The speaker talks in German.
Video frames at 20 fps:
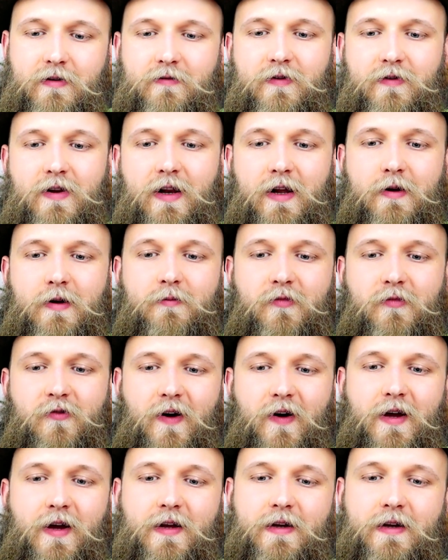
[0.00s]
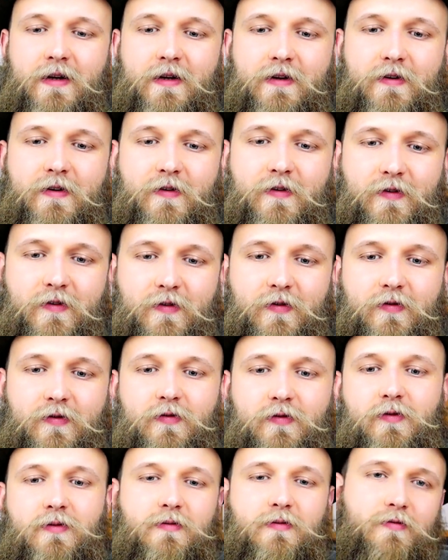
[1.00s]
Wilhelm Pfeil
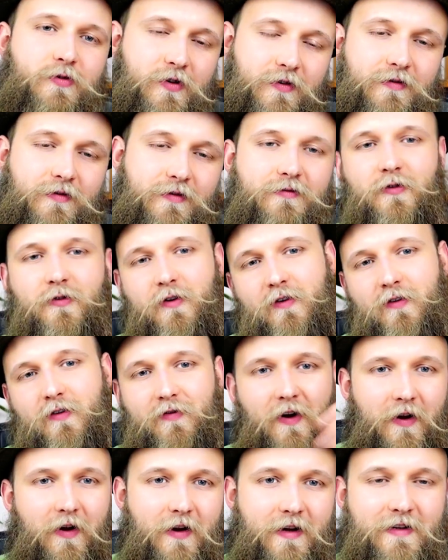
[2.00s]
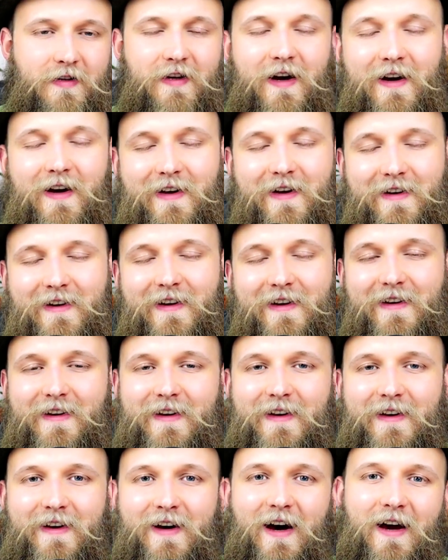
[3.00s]
ist schon vor 200 Jahren
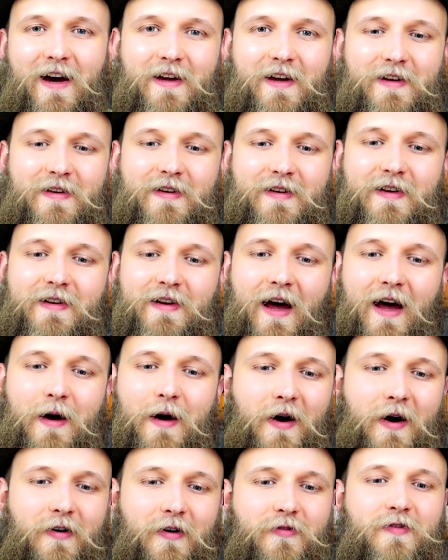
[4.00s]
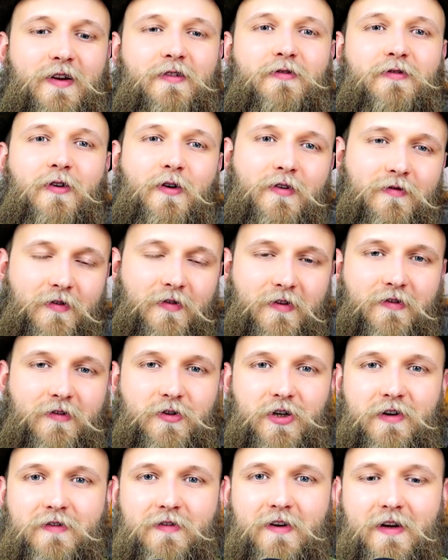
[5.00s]
ein namhafter
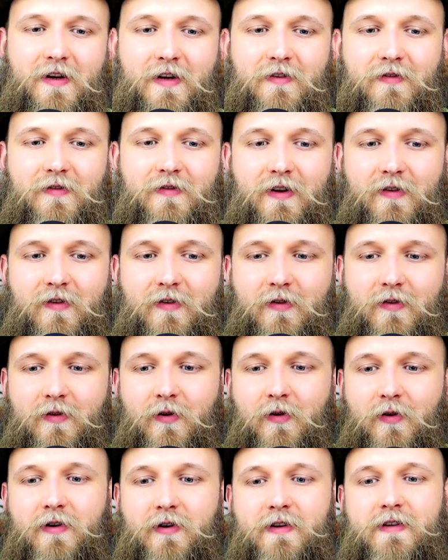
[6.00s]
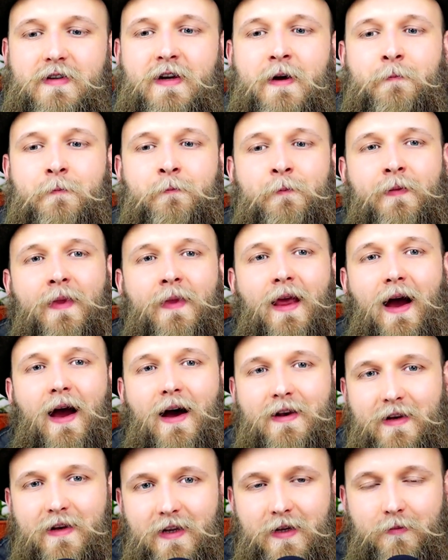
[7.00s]
Forstwissenschaftler gewesen und
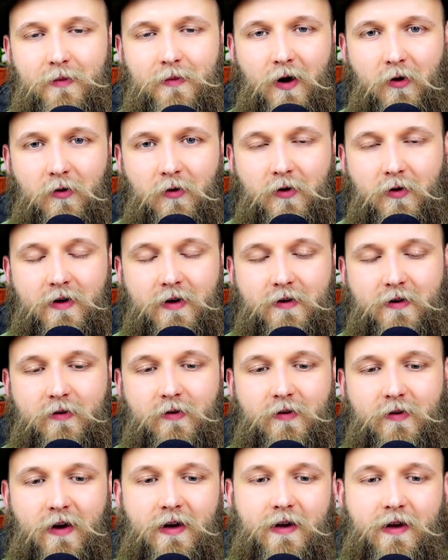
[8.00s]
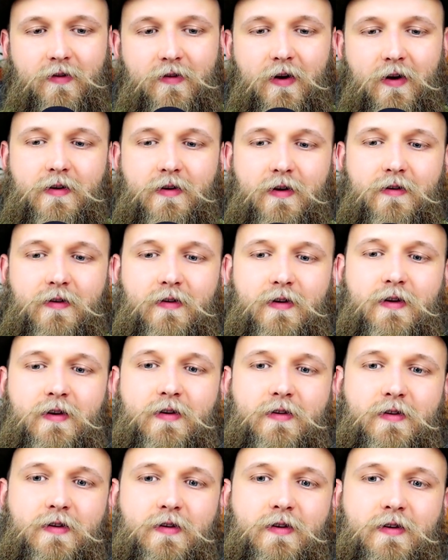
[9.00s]
hat eben auch zu seiner Zeit
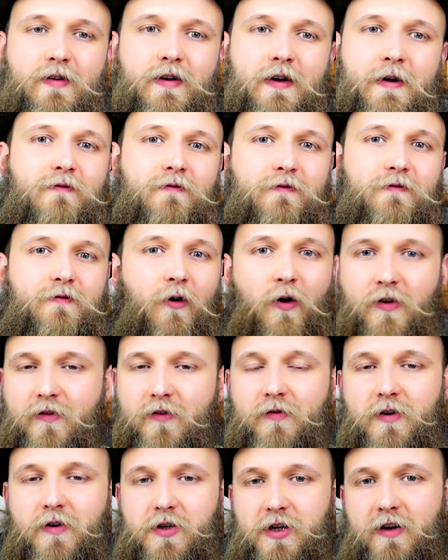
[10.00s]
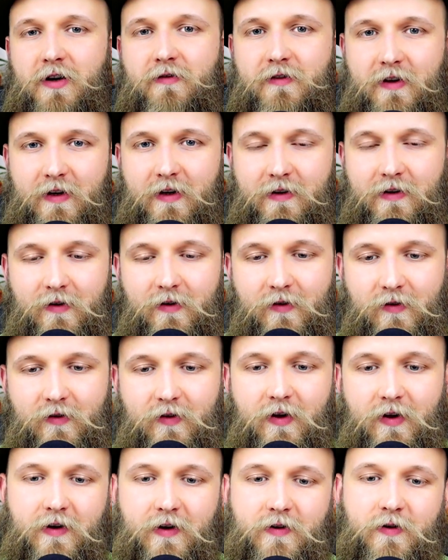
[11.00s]
tatsächlich die Forstwirtschaft
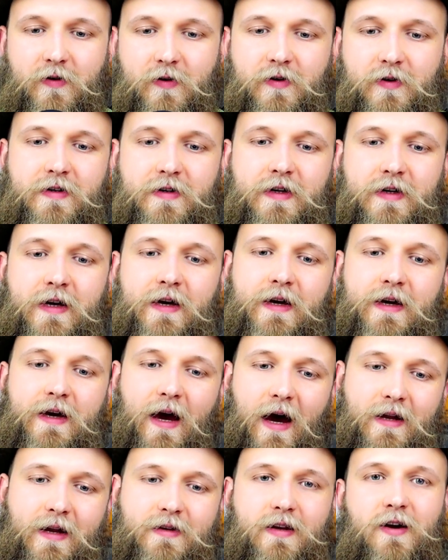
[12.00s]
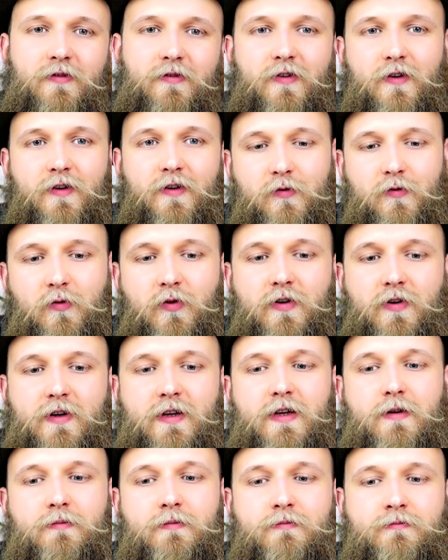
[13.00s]
kritisiert und hat da versucht
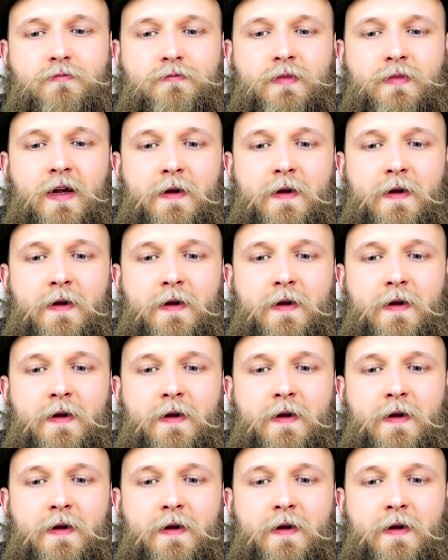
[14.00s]
eben